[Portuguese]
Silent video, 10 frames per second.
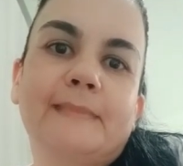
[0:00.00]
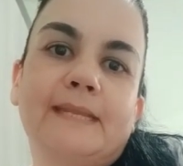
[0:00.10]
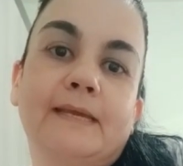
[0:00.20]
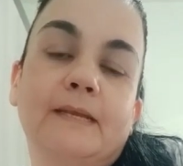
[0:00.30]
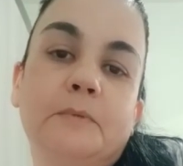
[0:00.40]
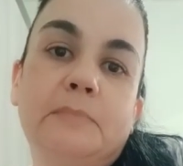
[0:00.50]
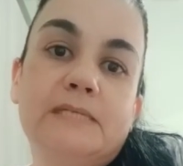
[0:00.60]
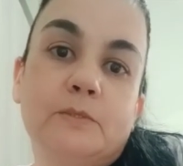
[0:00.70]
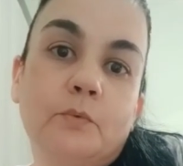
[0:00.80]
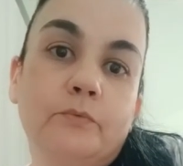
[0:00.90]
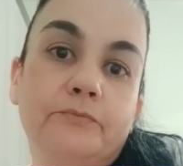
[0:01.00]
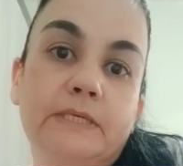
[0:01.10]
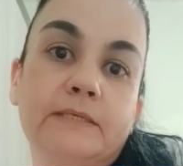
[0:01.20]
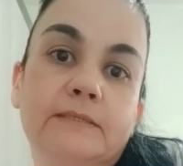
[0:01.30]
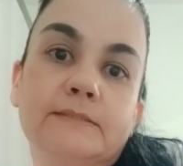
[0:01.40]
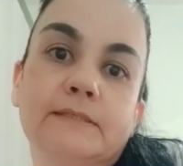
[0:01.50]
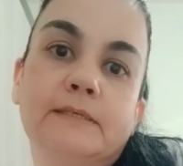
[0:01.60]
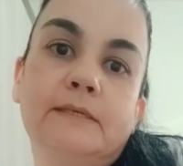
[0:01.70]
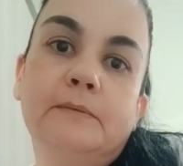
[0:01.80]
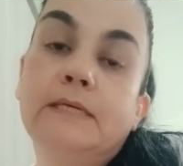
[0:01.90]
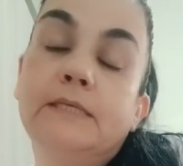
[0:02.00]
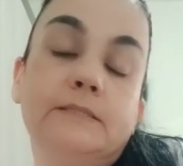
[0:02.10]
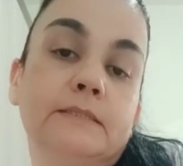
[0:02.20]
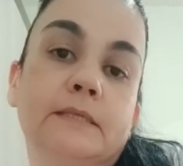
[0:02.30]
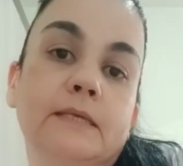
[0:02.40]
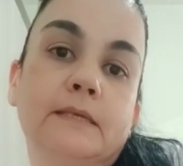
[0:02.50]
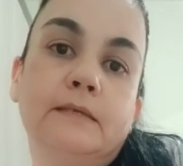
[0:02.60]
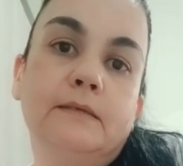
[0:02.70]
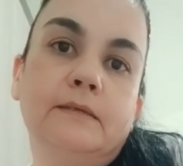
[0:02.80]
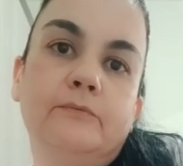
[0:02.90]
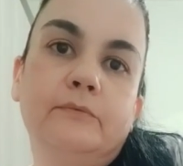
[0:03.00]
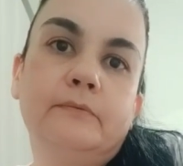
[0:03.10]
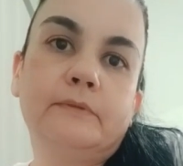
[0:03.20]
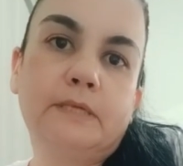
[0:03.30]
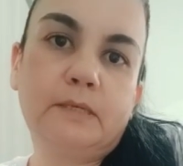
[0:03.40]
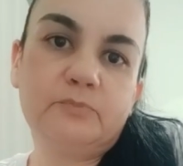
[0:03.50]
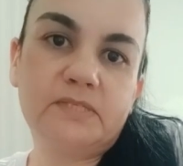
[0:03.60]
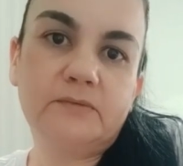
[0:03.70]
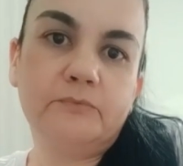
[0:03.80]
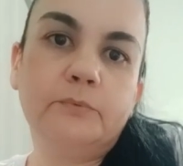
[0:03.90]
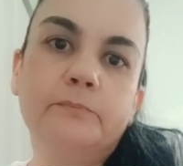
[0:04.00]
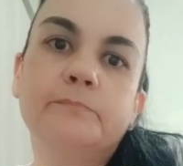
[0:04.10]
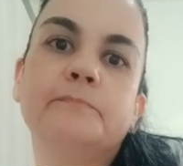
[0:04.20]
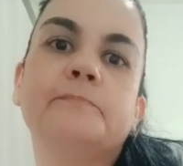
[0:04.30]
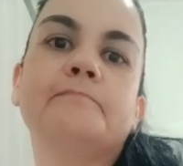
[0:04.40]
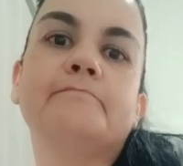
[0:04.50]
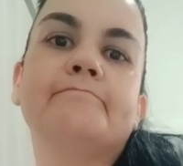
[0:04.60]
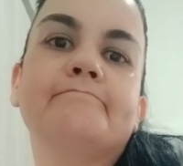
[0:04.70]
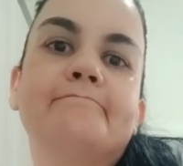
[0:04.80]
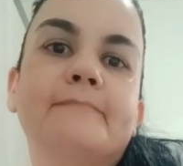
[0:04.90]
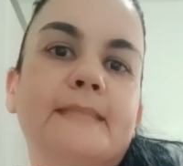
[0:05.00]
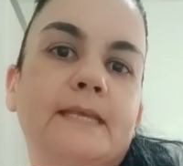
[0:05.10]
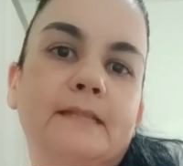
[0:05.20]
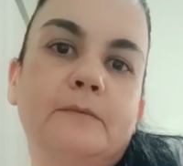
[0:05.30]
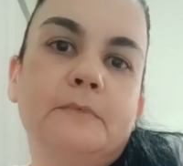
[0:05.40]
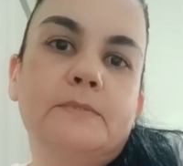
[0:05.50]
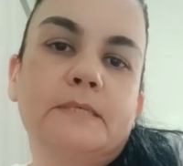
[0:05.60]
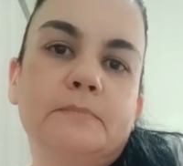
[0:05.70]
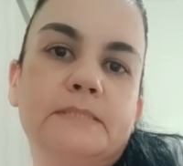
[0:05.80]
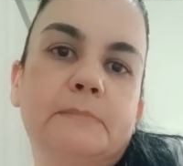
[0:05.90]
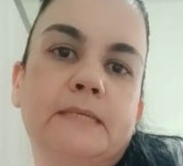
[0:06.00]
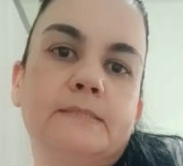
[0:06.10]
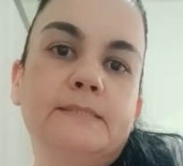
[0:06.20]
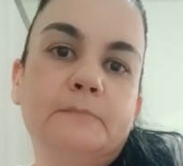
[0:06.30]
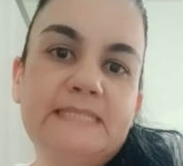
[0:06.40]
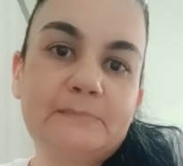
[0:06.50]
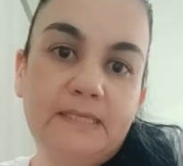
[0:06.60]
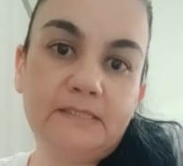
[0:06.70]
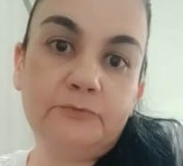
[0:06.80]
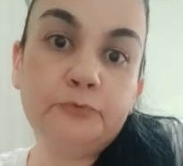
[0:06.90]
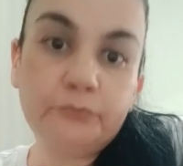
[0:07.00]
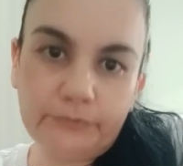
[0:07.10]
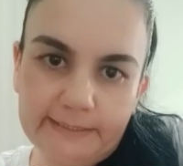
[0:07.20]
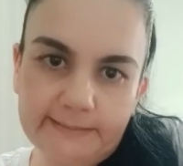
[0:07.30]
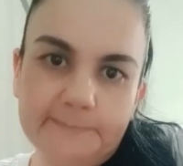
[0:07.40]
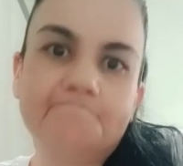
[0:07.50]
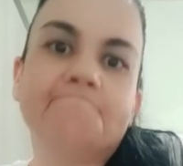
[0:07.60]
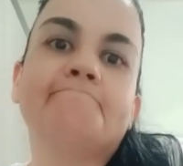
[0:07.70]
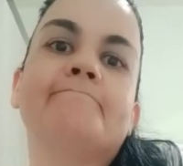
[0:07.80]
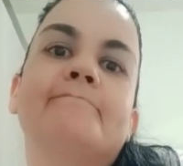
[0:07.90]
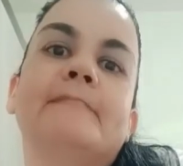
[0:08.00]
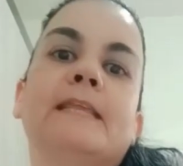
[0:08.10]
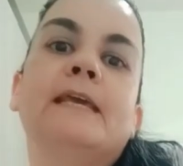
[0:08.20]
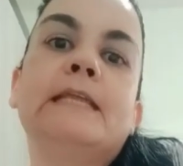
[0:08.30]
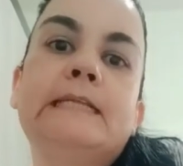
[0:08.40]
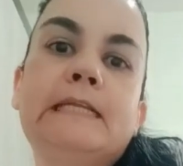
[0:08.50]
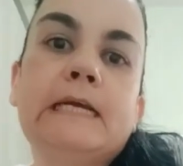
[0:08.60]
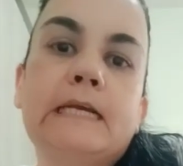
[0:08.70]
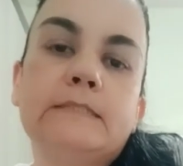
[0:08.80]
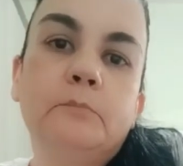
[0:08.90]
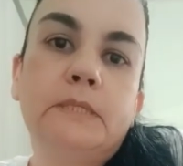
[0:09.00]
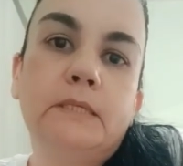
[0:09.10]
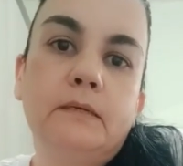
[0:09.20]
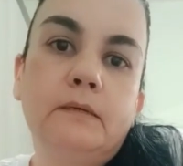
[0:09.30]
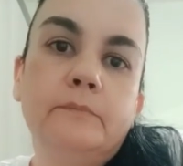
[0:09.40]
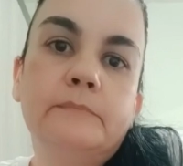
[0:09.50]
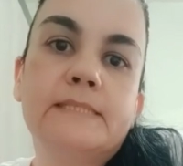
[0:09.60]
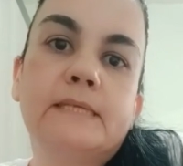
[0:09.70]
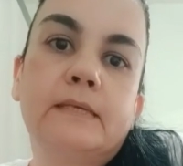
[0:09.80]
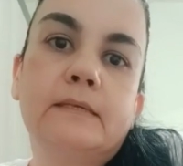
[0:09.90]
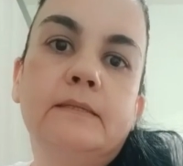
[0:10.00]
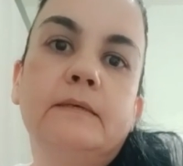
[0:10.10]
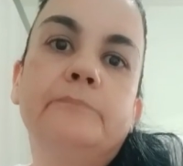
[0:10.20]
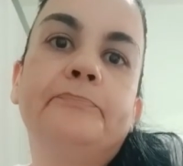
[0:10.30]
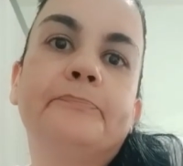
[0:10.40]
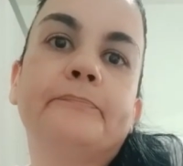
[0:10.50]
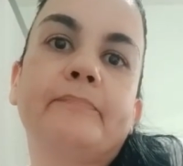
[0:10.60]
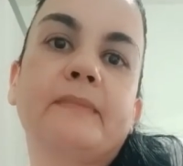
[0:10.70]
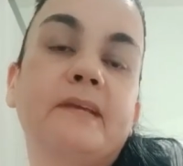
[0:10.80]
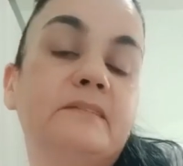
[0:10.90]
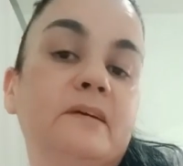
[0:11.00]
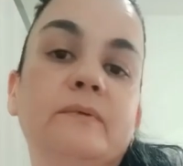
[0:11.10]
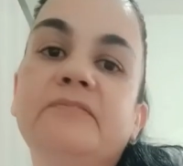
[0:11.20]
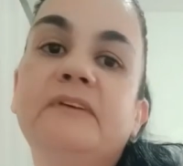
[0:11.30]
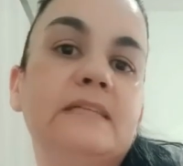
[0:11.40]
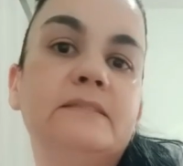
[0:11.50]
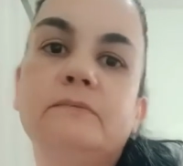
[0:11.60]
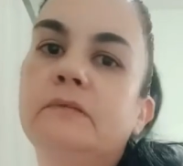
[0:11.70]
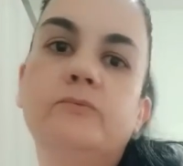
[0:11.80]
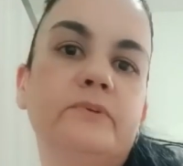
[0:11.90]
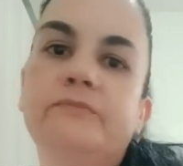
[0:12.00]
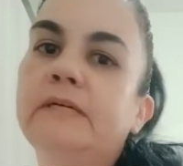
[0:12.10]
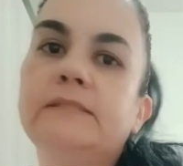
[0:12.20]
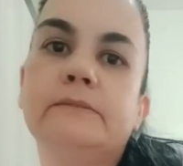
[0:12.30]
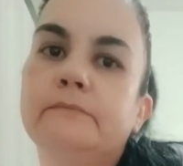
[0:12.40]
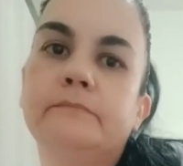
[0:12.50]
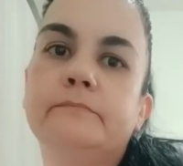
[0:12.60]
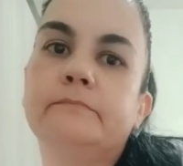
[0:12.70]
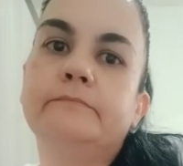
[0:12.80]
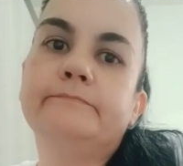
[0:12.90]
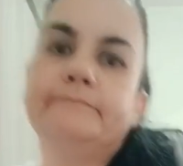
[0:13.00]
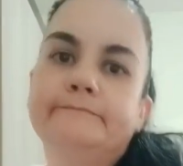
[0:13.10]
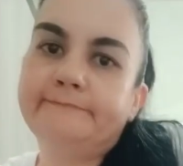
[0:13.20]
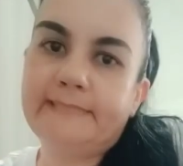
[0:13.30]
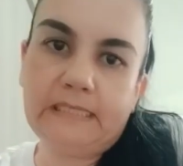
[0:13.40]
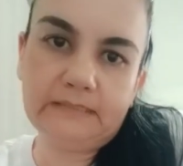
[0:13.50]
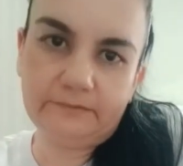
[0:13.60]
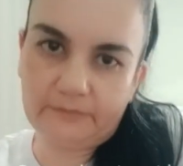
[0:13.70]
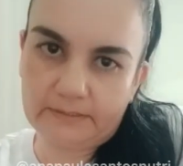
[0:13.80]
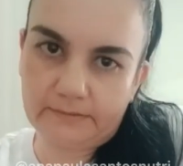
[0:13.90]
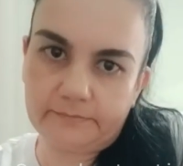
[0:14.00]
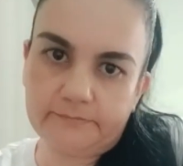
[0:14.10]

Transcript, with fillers: Ela me passou confiança e eu acreditei que, que era possível. Então eu simplesmente, simplesmente fui. Entrei na academia em seguida. Não é fácil, não foi fácil. Nada é fácil.